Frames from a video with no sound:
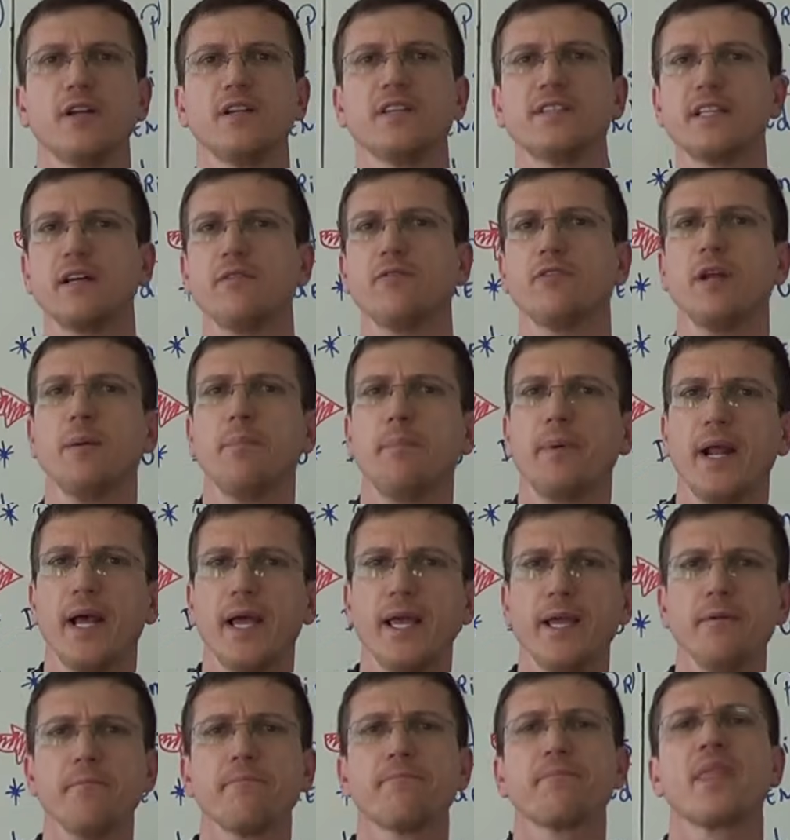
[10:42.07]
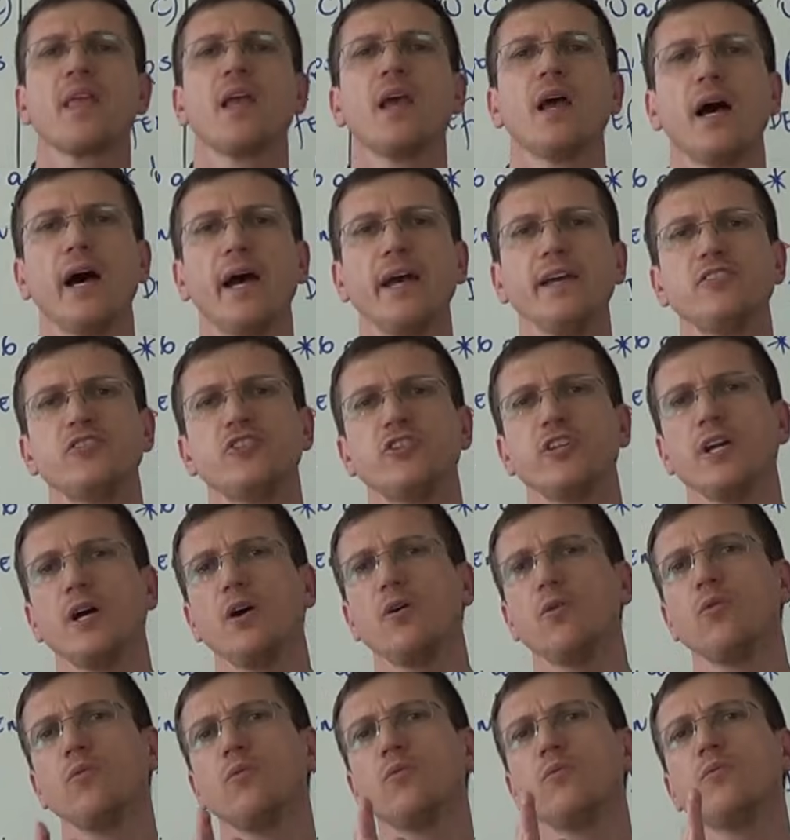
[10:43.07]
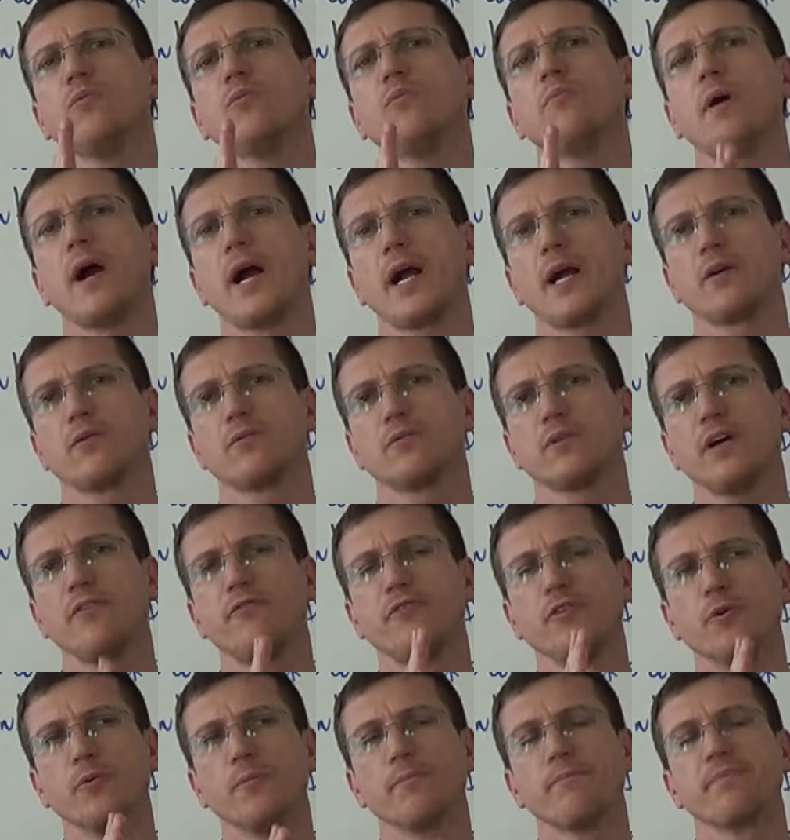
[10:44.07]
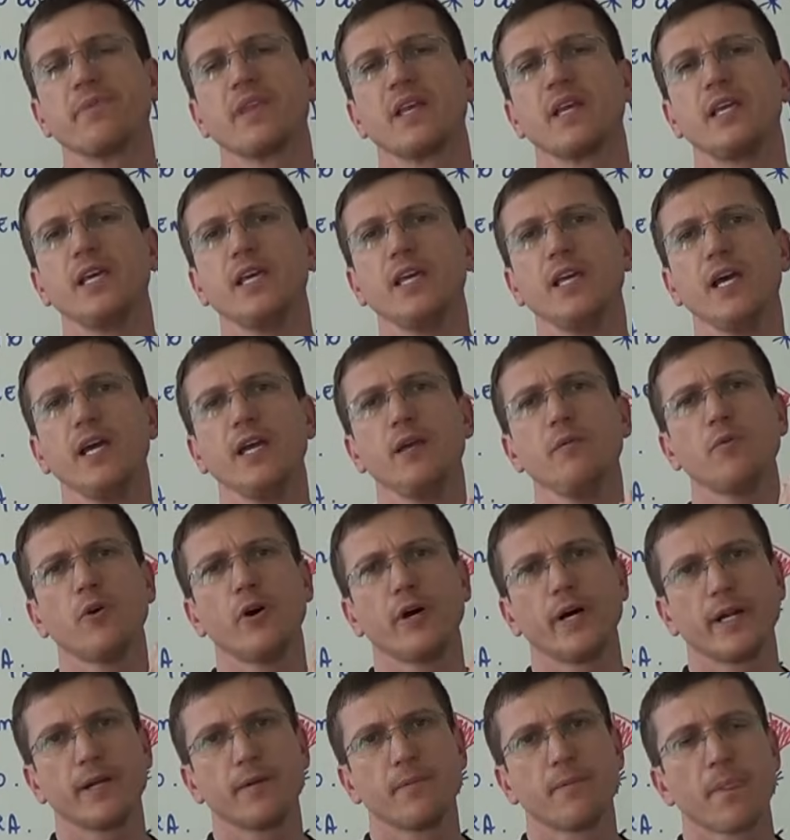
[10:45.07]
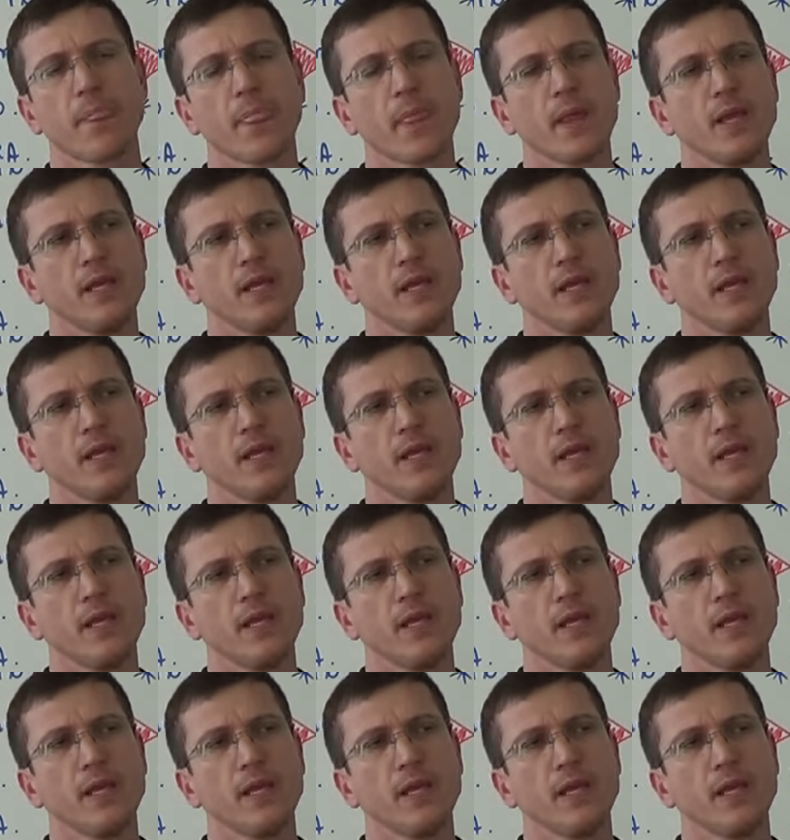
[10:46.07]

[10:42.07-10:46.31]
Eles estavam na praia, aí tinha um, um barco, um navio, que ia embora.